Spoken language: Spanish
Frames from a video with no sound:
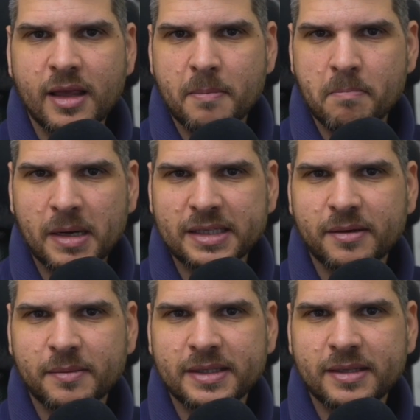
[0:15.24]
va a
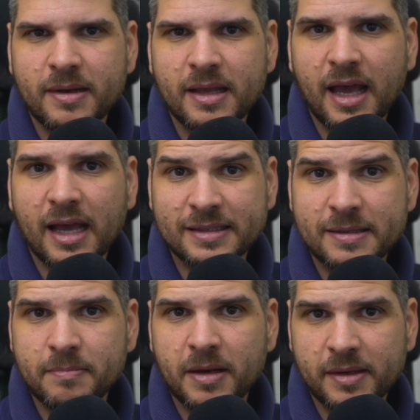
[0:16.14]
ser visible a
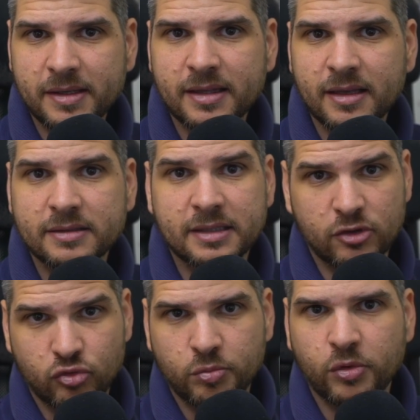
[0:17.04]
simple vista, se
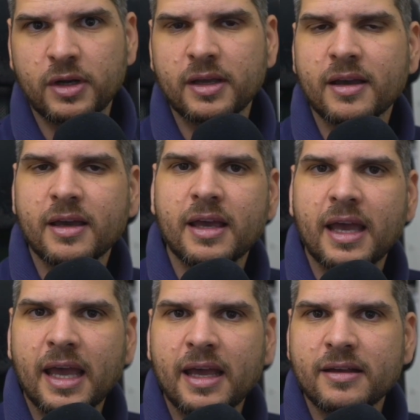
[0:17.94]
supone,
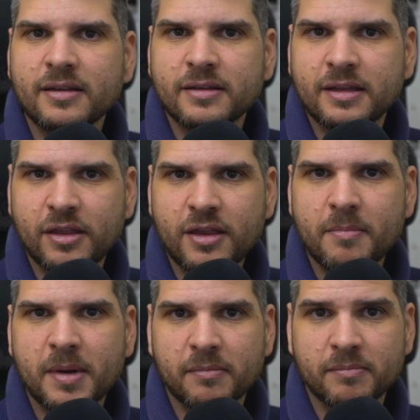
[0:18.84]
en
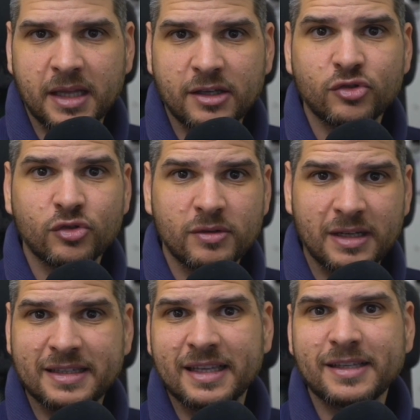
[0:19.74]
diciembre. De hecho,
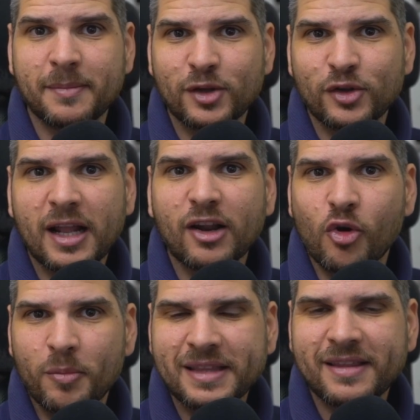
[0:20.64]
le están llamando ya el
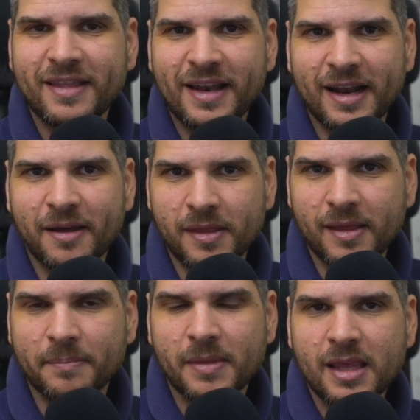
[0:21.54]
cometa de la
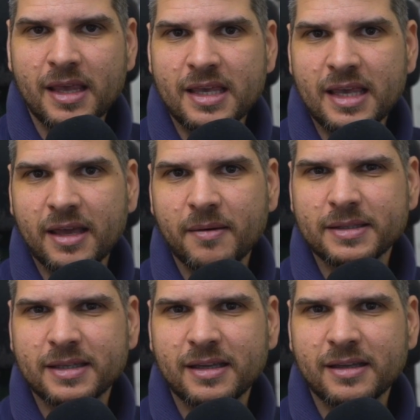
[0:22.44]
Navidad. Y es que va a
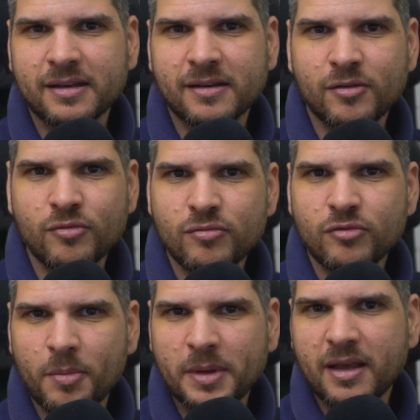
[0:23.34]
ser eh, un
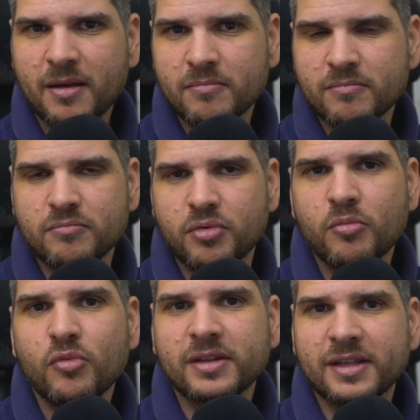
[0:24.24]
cometa pues
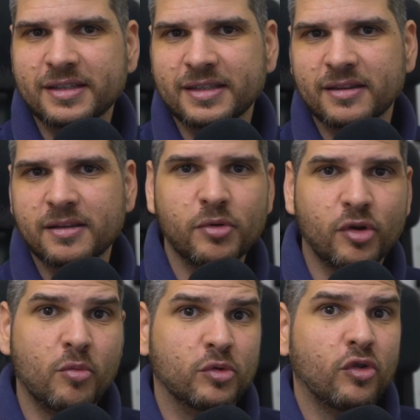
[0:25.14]
muy interesante, pues
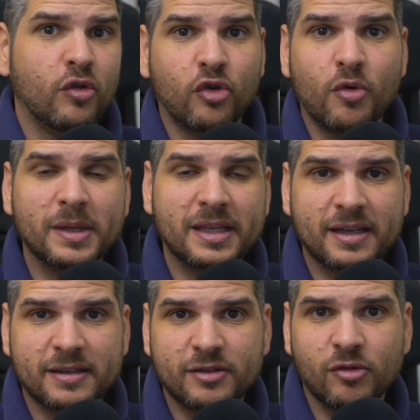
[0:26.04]
como todos los cometas
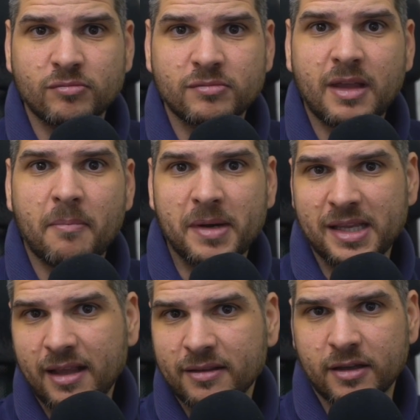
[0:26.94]
que son tan
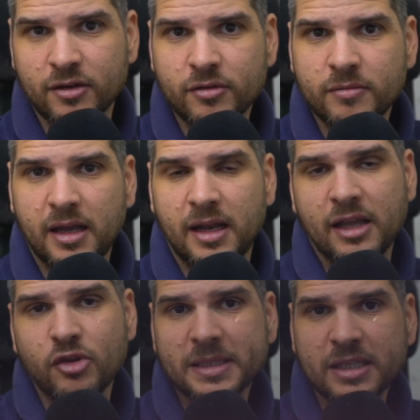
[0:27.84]
brillantes, ¿no? El
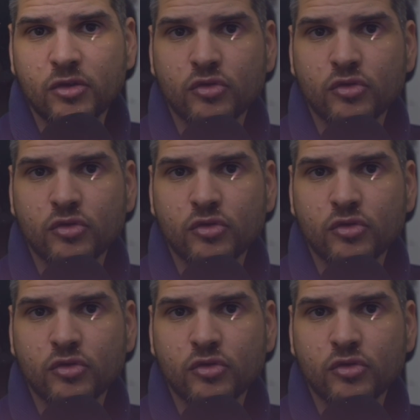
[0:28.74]
año pasado